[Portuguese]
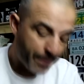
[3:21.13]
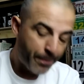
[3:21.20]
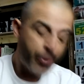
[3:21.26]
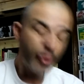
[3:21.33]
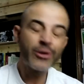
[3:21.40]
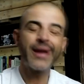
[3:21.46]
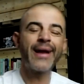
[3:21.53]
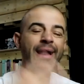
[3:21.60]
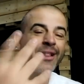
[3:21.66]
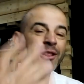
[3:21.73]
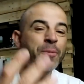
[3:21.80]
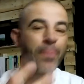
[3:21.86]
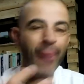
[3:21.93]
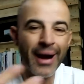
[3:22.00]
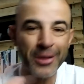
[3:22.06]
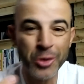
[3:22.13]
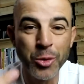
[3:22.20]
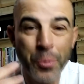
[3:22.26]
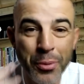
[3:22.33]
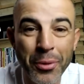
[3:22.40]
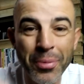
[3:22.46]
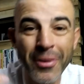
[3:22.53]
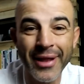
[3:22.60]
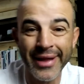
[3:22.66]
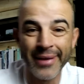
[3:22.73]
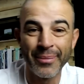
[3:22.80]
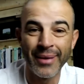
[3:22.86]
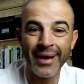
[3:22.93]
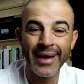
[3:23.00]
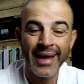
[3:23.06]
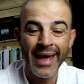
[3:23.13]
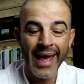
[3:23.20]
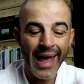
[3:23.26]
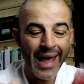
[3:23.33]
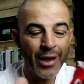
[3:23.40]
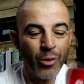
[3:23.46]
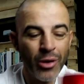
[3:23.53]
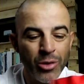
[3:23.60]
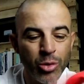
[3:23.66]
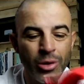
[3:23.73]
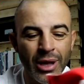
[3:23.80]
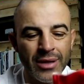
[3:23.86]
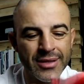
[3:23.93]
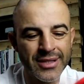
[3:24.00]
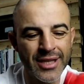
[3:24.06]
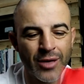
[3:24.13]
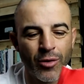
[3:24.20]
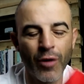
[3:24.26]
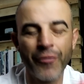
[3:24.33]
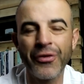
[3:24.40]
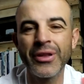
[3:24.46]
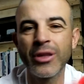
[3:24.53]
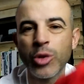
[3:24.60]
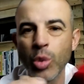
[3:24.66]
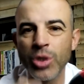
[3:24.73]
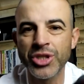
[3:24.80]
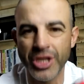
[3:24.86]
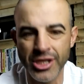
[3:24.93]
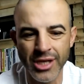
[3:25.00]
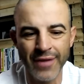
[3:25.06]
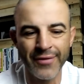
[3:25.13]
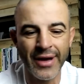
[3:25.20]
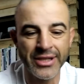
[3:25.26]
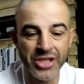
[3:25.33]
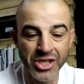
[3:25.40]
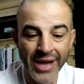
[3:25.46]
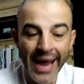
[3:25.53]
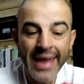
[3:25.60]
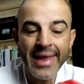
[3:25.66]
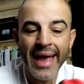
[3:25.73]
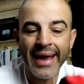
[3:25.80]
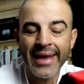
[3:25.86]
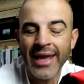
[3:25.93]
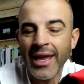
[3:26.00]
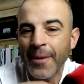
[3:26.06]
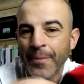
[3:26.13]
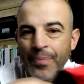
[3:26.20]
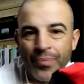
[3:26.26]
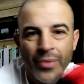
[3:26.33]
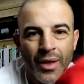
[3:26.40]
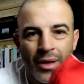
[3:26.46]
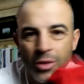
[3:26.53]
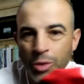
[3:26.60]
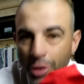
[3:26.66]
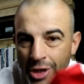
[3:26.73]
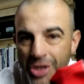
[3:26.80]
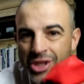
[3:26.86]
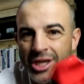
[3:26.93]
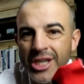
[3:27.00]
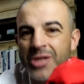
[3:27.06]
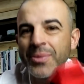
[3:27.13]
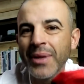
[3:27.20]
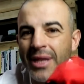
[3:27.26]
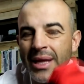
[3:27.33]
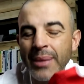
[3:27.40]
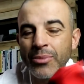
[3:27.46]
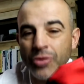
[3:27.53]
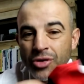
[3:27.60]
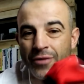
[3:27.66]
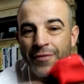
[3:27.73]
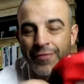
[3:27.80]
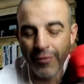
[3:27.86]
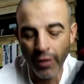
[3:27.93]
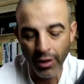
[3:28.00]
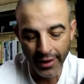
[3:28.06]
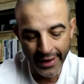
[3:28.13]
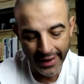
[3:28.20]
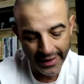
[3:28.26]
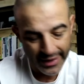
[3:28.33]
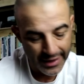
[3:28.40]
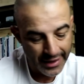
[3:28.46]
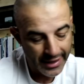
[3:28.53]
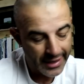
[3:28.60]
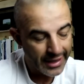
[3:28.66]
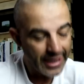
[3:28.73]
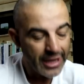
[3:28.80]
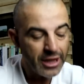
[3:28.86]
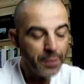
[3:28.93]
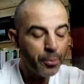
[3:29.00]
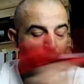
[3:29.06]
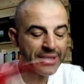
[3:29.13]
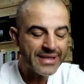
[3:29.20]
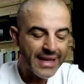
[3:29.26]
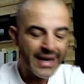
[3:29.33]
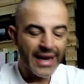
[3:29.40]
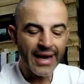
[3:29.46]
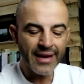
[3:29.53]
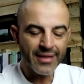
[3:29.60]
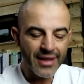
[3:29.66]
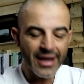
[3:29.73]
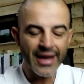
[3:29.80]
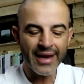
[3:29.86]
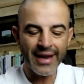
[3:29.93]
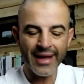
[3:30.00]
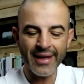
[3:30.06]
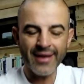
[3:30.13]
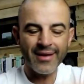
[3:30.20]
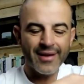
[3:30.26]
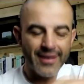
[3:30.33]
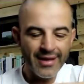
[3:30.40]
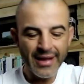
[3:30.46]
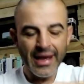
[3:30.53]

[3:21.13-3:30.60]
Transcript: Porque grande parte do problema é quando o calção, ao fim de duas, três lavagens, ganha aqui 2, 3 milímetros de folga e depois a carneira,